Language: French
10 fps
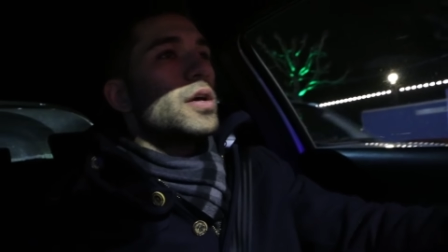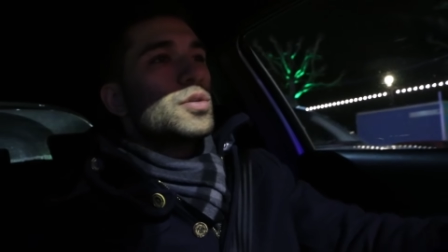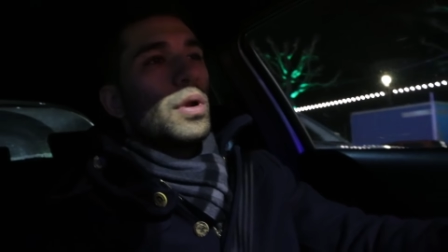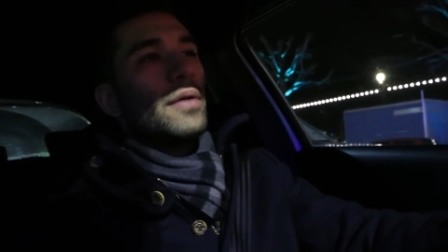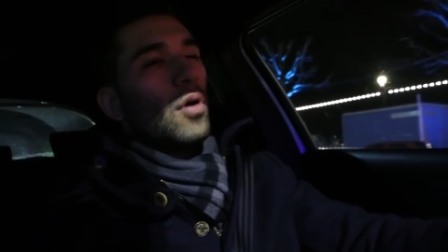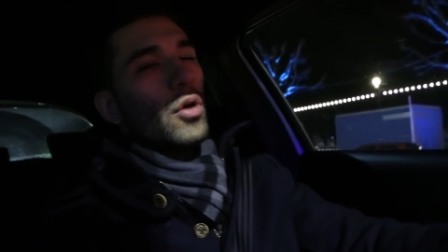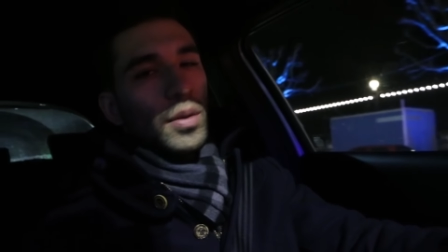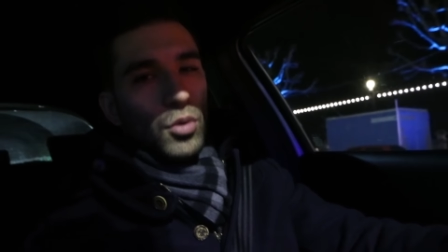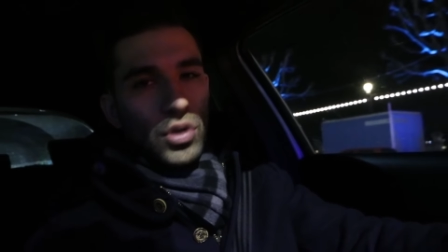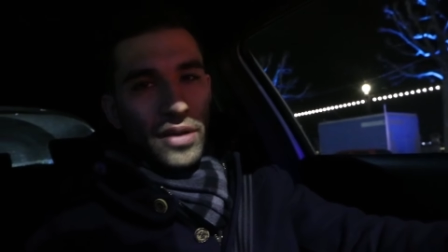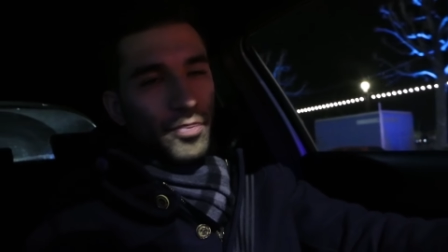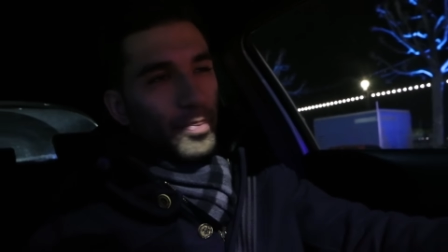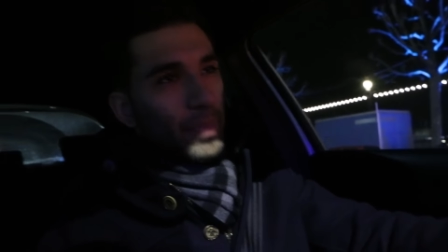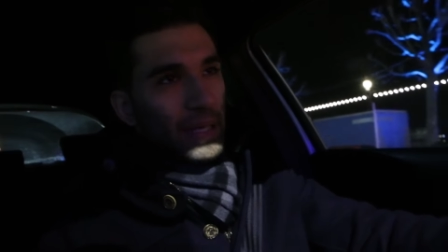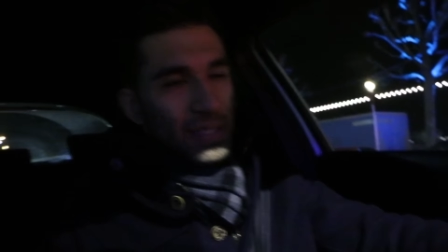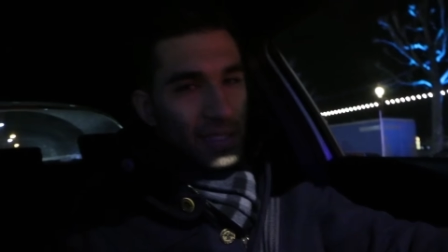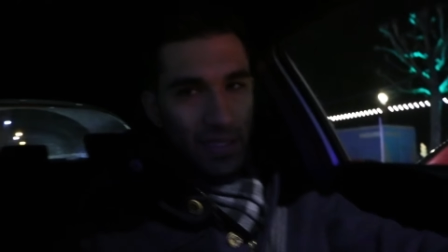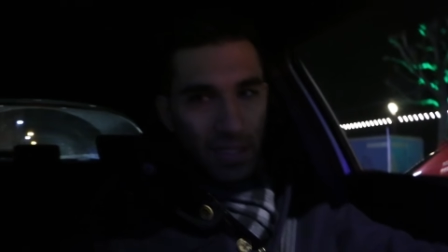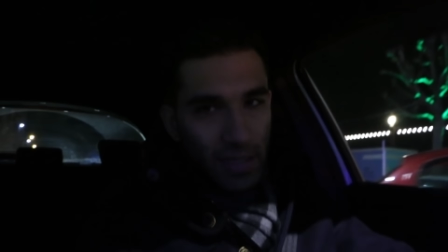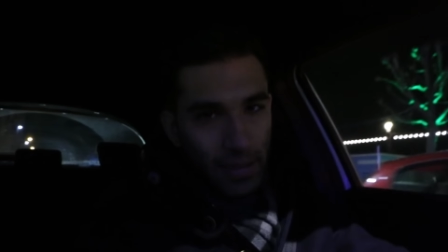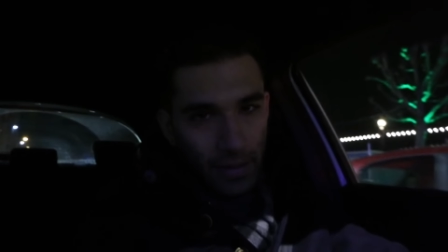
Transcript: je me lève, honnêtement, je me lève pas si